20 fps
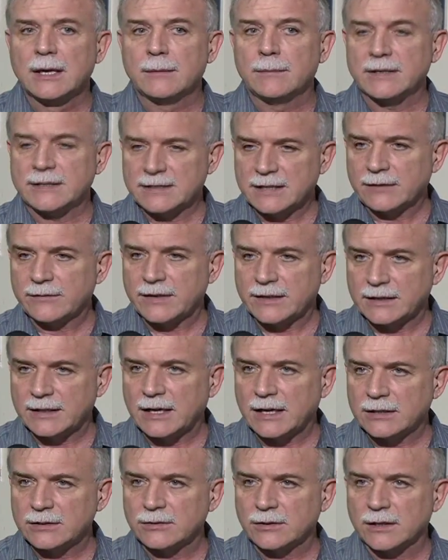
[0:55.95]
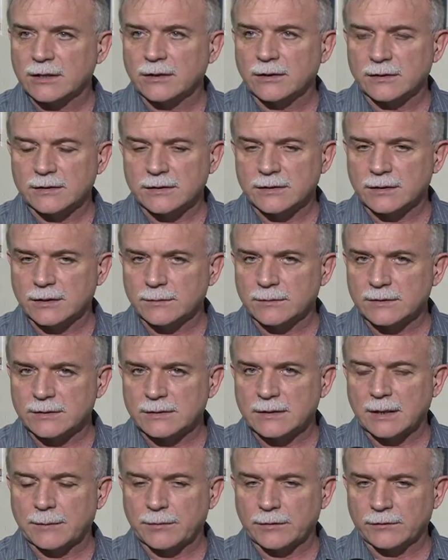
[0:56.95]
Mas, na verdade, o que nós
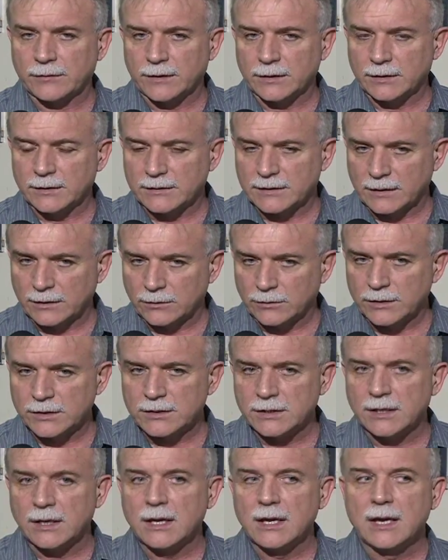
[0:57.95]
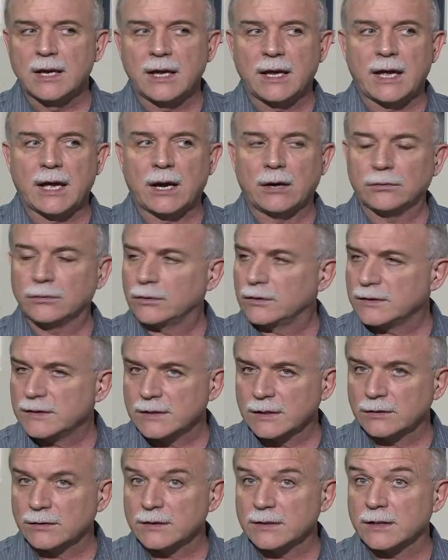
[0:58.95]
estamos aprovando esta noite é
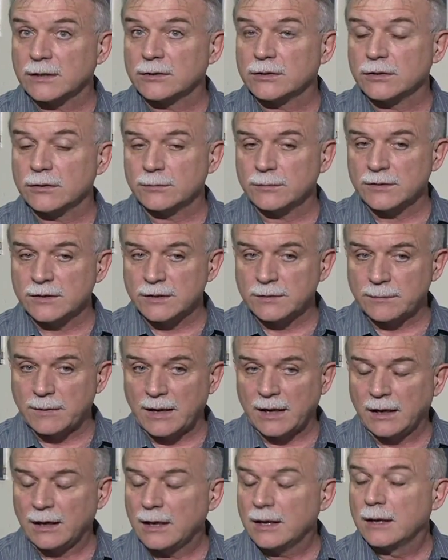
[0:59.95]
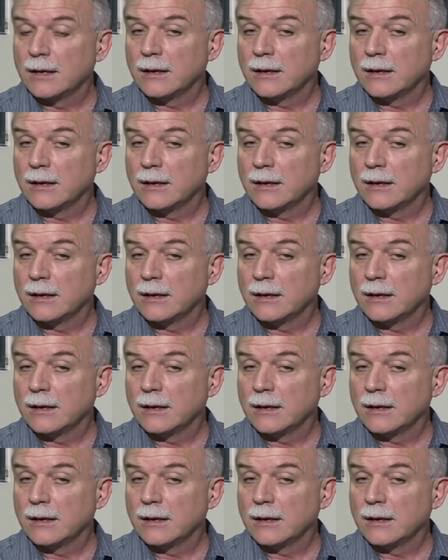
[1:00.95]
autorizando o Executivo Municipal